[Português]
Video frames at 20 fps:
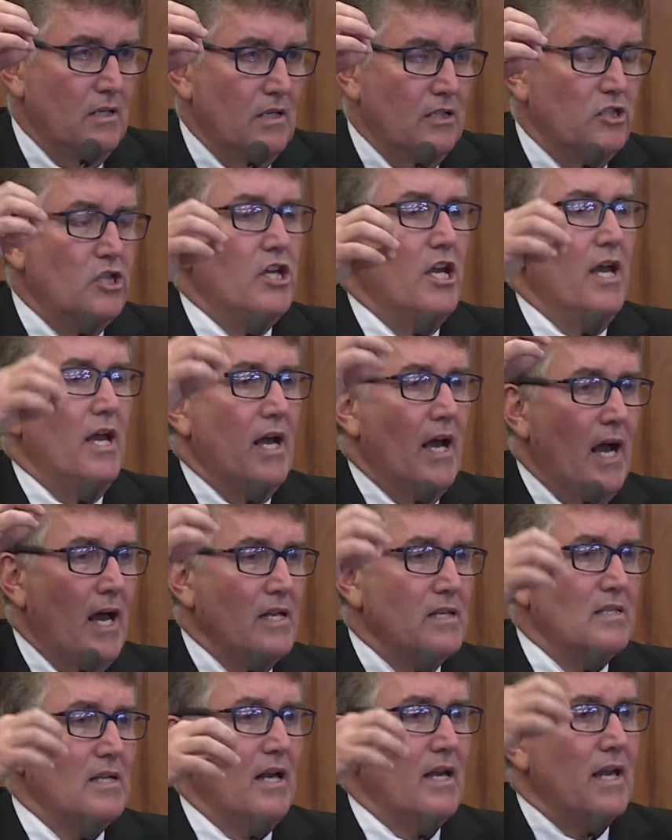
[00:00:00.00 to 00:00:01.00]
de
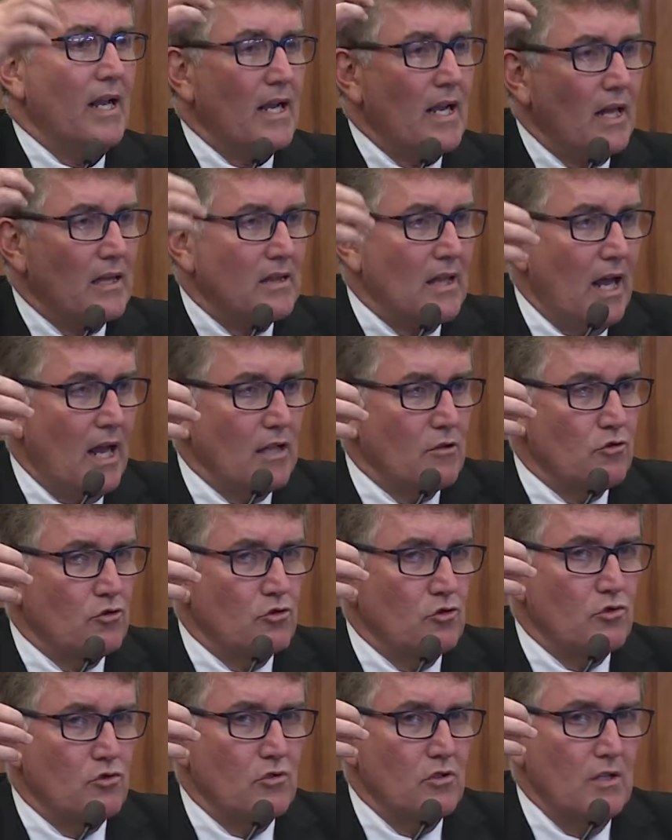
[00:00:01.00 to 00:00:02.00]
reais
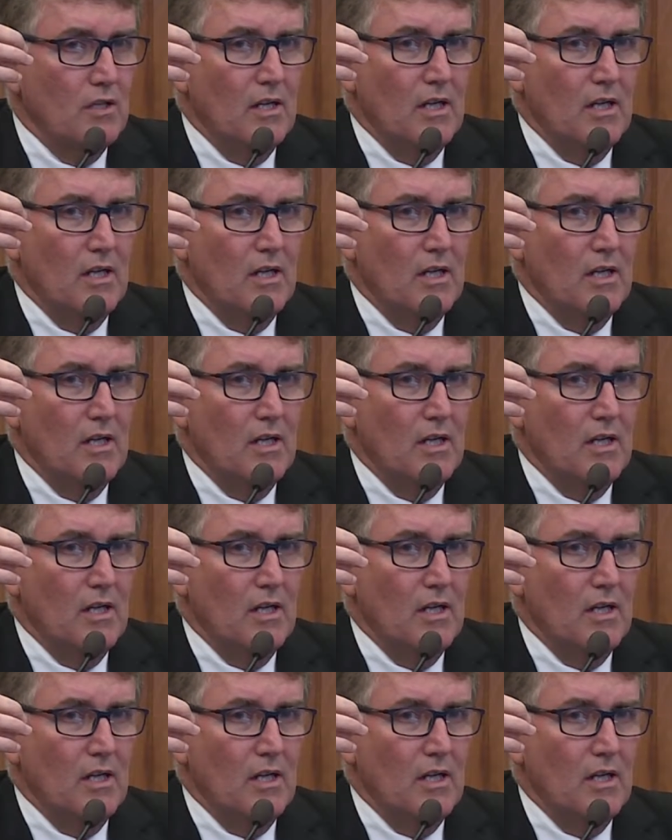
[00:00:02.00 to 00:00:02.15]
arrecadados